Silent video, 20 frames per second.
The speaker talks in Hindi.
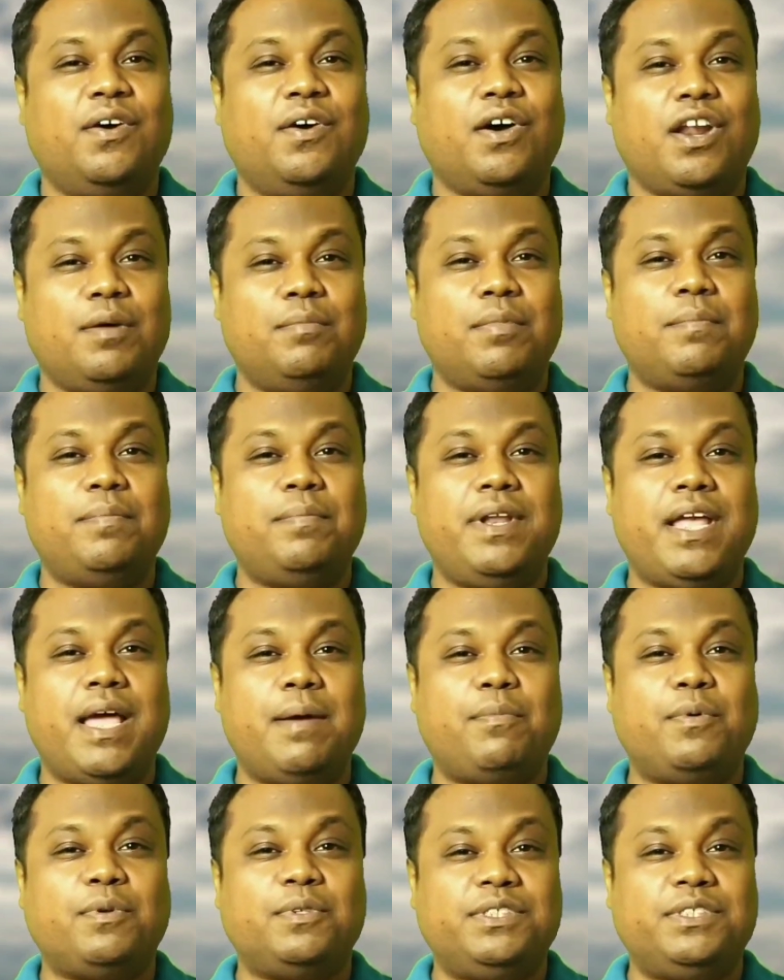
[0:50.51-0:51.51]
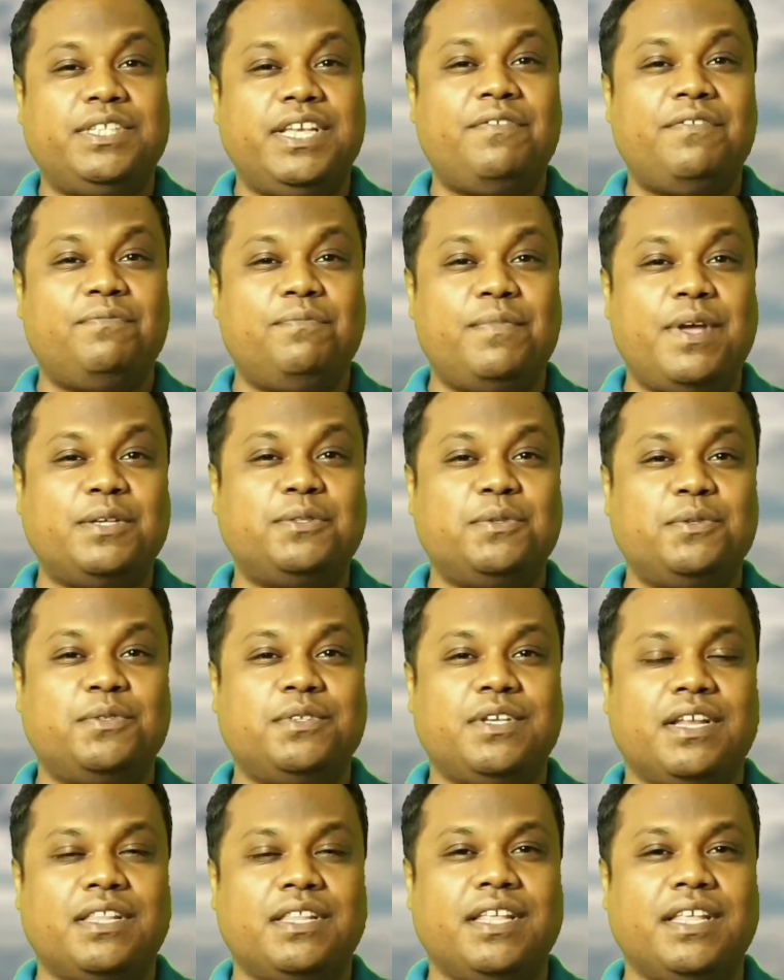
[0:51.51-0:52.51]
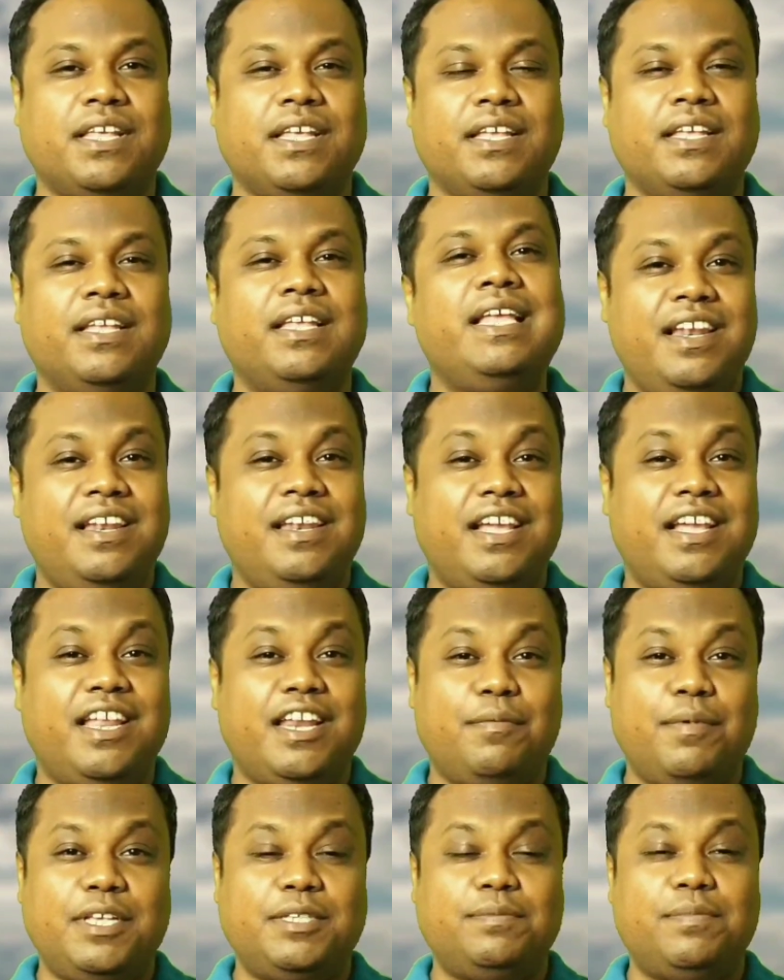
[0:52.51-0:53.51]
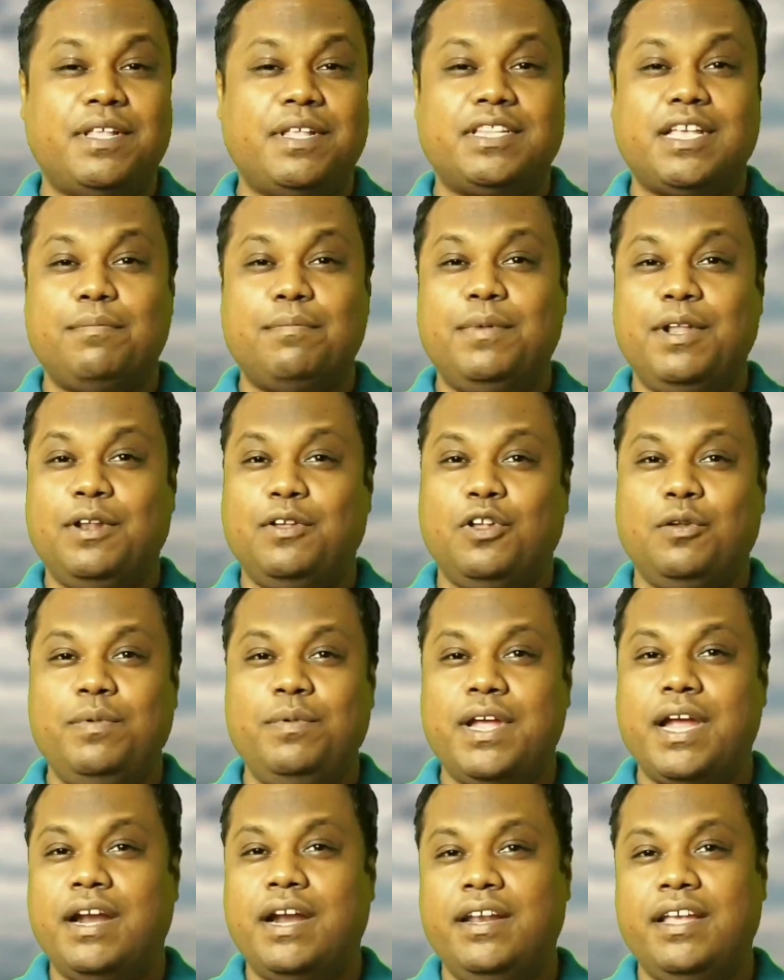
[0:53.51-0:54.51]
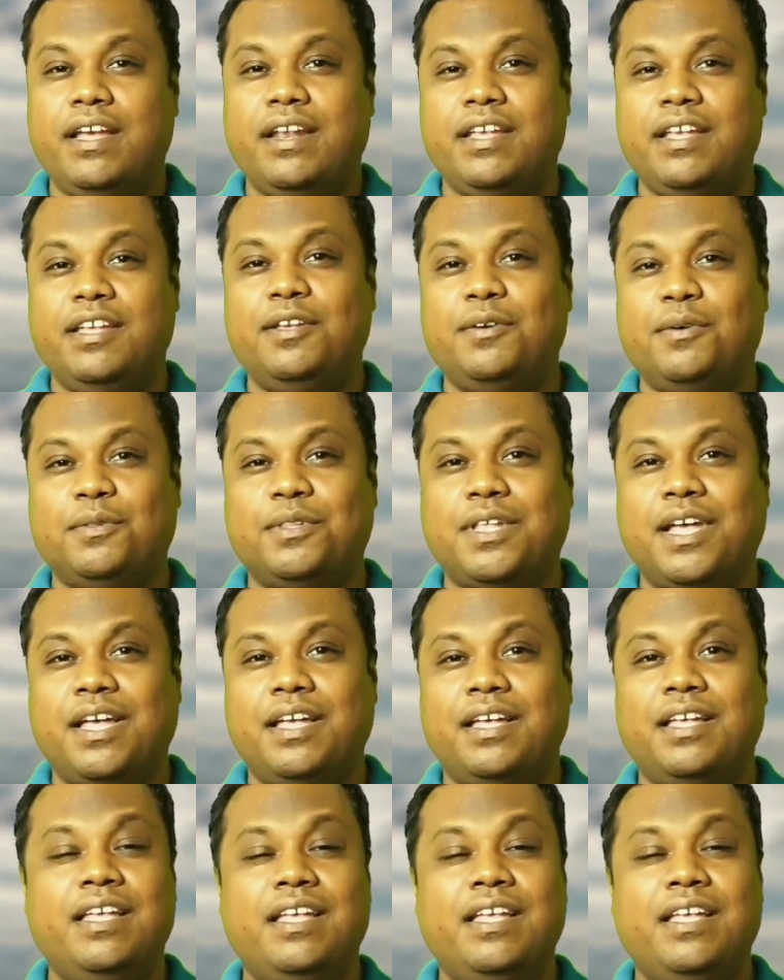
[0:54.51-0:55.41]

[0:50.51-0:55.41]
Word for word: और हम अपने आप को सेफ महसूस करते हैं लेकिन हमें इस बात का बिल्कुल भी आइडिया नहीं होता